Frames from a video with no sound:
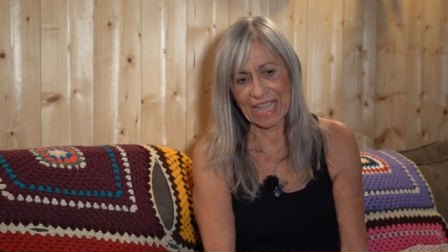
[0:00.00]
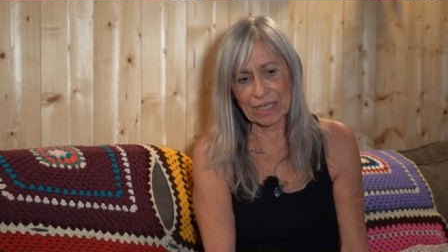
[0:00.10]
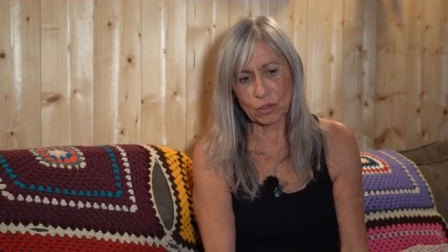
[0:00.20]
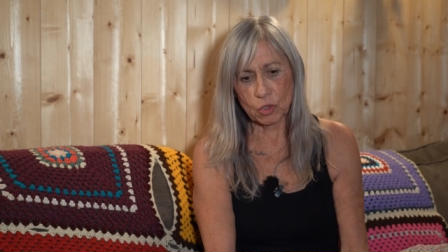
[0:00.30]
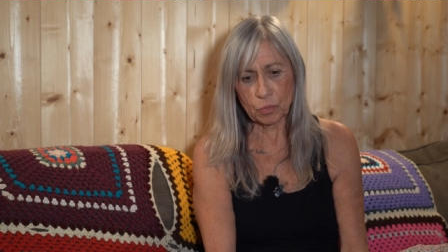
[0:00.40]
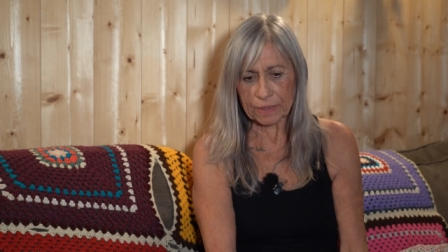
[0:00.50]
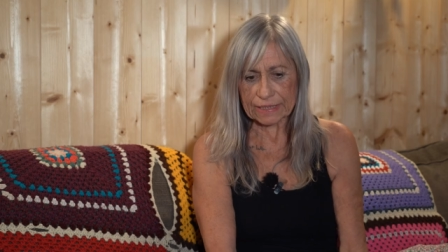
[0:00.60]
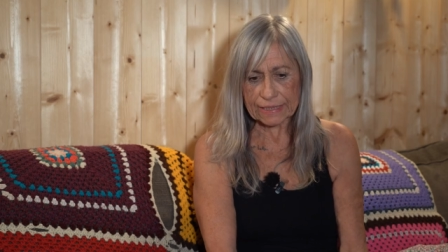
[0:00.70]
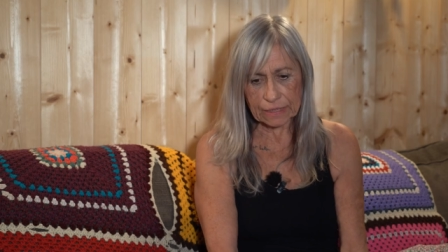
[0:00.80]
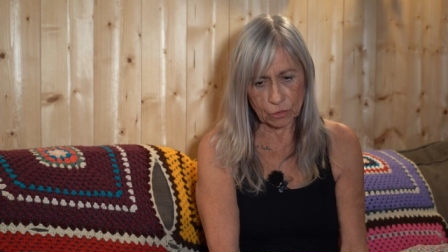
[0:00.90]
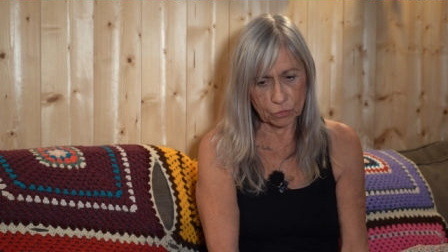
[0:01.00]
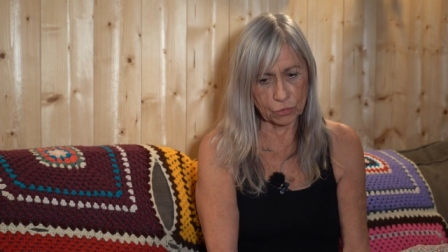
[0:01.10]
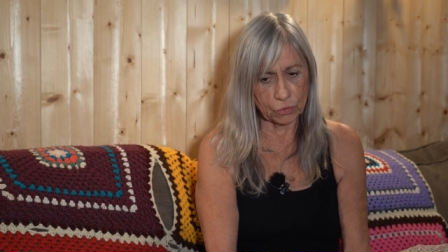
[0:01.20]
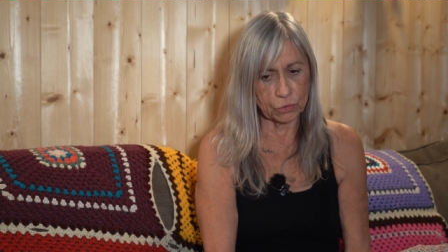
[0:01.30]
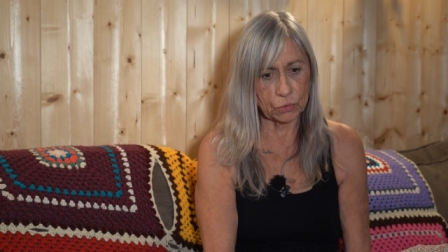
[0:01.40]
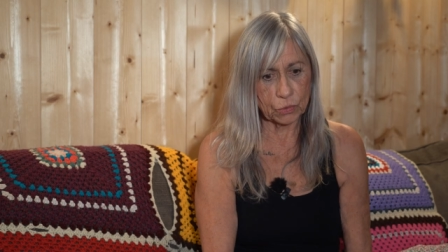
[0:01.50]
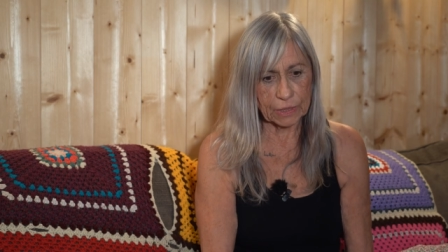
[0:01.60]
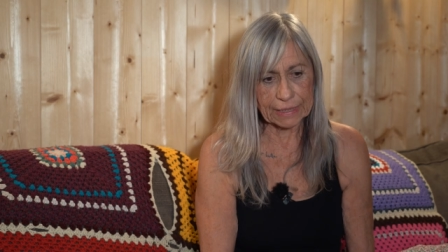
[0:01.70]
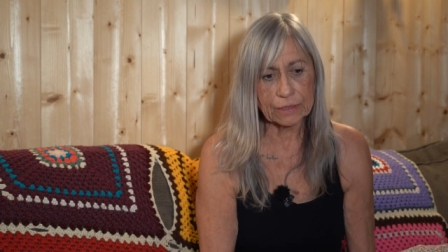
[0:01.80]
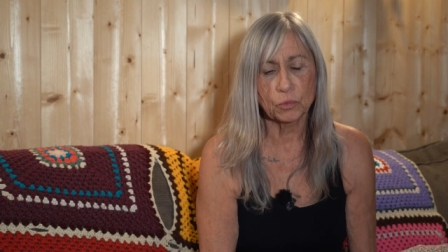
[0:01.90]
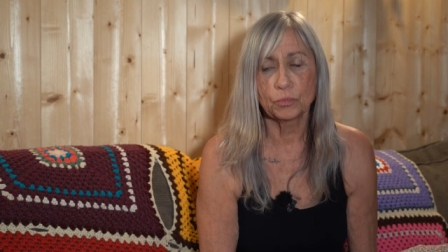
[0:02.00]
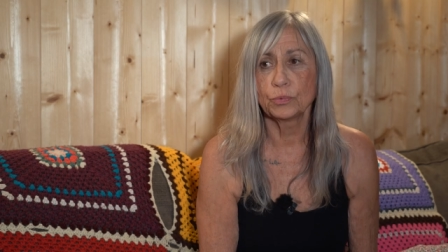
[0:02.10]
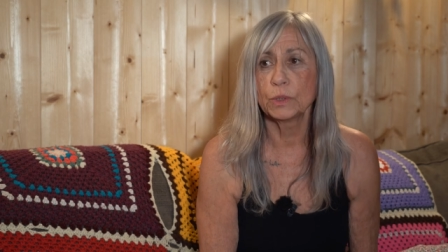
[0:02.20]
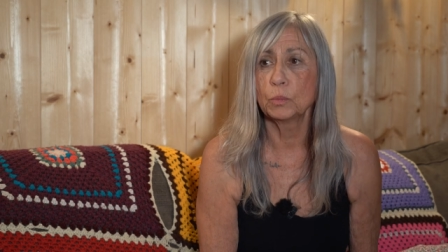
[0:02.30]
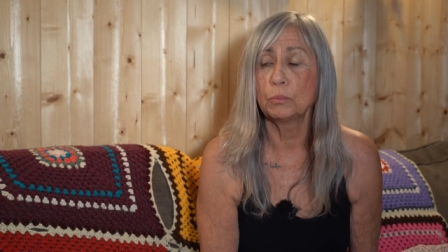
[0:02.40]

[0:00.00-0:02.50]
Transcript: Alors je pratique le yoga depuis le